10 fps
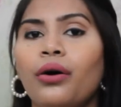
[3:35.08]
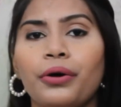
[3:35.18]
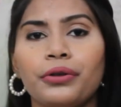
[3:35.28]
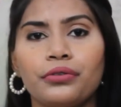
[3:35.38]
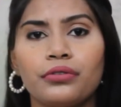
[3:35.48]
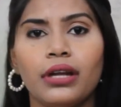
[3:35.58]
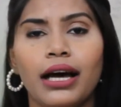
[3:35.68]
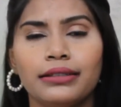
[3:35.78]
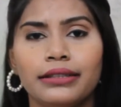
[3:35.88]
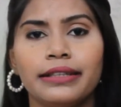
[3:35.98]
ओके सो जो
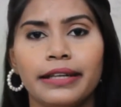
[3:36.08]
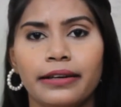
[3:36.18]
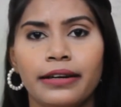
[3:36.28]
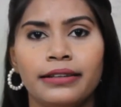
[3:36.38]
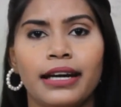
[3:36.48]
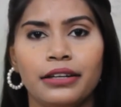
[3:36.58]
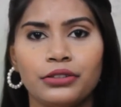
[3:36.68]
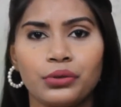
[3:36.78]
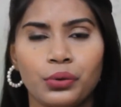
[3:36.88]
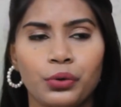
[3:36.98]
लास्ट इन्ग्रीडियंट है दैट
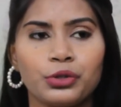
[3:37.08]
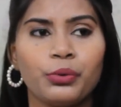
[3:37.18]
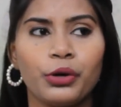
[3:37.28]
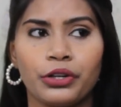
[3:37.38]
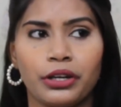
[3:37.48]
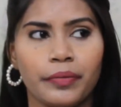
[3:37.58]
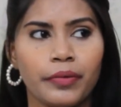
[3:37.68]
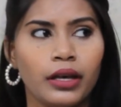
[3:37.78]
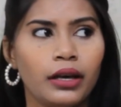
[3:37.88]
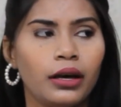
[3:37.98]
इज़ रोज़ वाटर
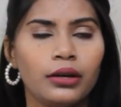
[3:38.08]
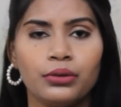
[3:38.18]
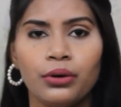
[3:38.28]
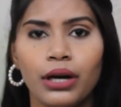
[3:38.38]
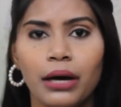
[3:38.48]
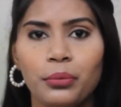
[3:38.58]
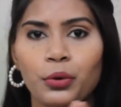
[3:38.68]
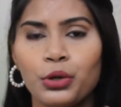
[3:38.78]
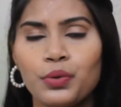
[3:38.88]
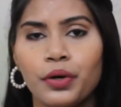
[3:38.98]
सो आप
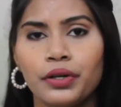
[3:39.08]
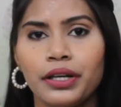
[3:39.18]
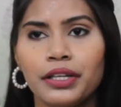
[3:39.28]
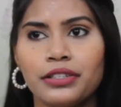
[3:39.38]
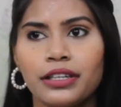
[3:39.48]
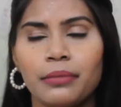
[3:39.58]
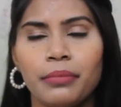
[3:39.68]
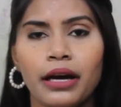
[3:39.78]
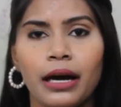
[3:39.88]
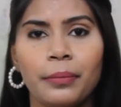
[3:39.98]
रोज़ वाटर की जगह
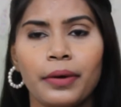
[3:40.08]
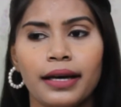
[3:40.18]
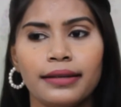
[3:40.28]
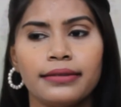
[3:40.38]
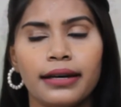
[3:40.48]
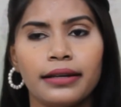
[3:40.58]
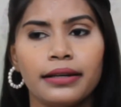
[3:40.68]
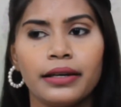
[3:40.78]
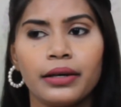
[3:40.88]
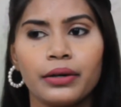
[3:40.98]
पे आप कई
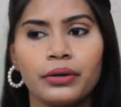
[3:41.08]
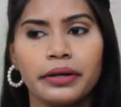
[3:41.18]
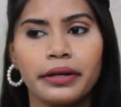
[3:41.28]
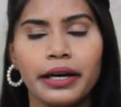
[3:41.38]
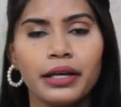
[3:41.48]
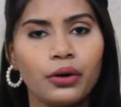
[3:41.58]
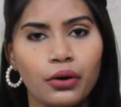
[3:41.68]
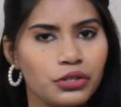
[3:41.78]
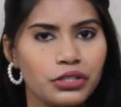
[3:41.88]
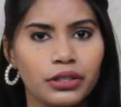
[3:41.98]
सारे कई
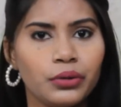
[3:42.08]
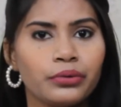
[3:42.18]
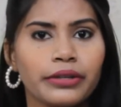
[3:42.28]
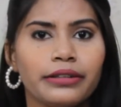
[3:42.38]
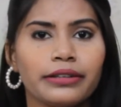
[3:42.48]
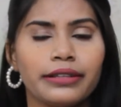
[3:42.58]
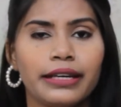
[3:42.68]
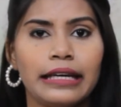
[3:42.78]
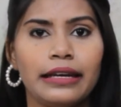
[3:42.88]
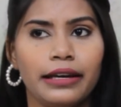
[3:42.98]
और चीज़ें यूज़ कर सकते
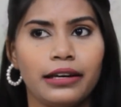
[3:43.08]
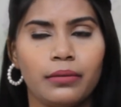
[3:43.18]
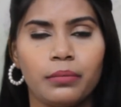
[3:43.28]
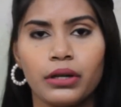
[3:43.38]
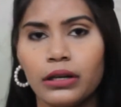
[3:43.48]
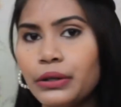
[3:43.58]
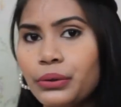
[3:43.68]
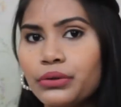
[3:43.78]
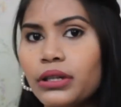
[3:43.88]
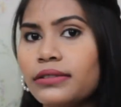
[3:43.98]
हैं लाइक आप कर्ड
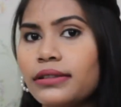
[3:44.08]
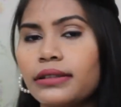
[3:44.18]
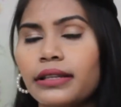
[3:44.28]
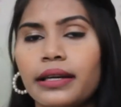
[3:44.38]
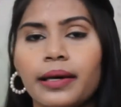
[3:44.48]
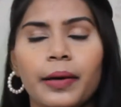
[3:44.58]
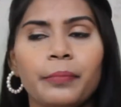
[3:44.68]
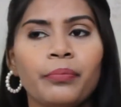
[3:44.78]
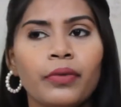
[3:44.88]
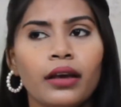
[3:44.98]
यूज़ कर सकते हैं
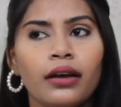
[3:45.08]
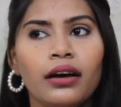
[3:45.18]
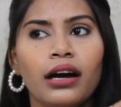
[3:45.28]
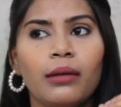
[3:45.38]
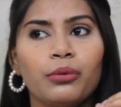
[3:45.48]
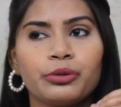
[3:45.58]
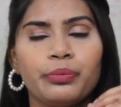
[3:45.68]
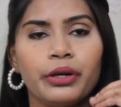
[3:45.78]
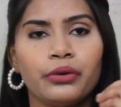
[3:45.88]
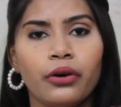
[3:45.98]
आप
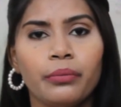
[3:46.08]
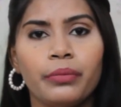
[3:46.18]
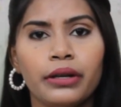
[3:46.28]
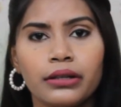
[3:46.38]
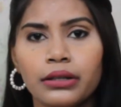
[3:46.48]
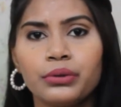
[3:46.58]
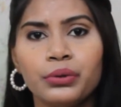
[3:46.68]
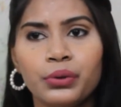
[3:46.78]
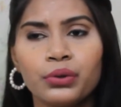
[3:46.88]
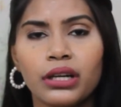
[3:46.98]
उसमें रॉ मिल्क
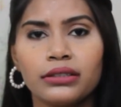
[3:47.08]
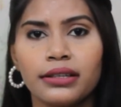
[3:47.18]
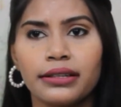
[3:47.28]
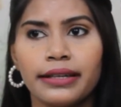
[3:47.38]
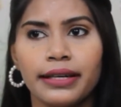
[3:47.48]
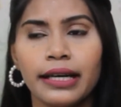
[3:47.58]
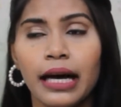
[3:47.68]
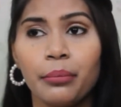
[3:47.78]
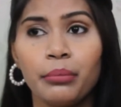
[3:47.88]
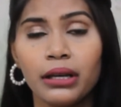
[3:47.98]
यूज़ कर सकते हैं
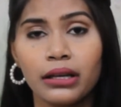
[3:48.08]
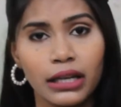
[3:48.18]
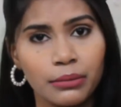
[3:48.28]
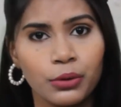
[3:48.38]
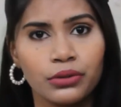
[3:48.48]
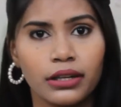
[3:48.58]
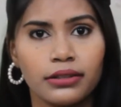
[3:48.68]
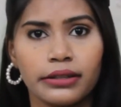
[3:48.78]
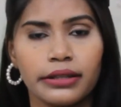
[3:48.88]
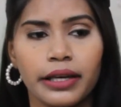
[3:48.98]
आप मिल्क क्रीम यूज़ कर
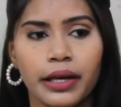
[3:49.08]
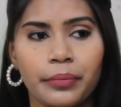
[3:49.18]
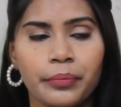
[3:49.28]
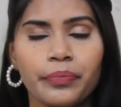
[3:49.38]
सकते हैं